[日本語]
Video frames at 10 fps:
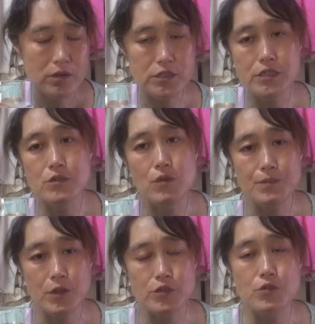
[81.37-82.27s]
いい具合
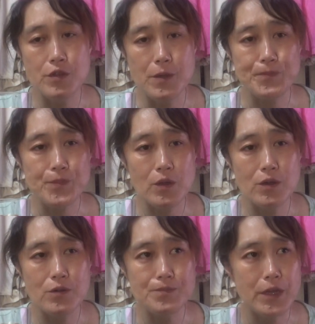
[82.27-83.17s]
梨をね
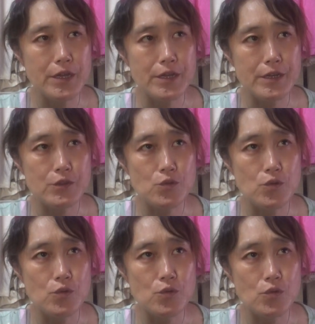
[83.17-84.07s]
えっ、ー、
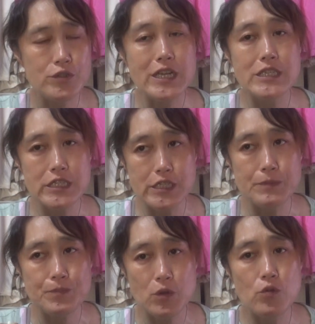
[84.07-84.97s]
と小さじ
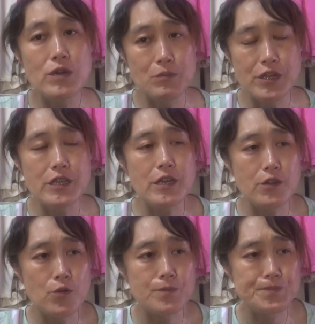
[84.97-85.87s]
15g 入れてん
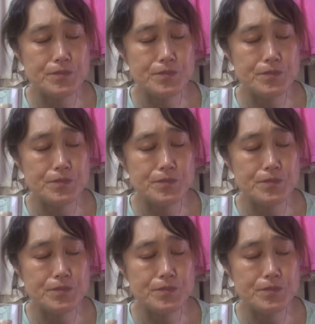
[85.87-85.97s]
けど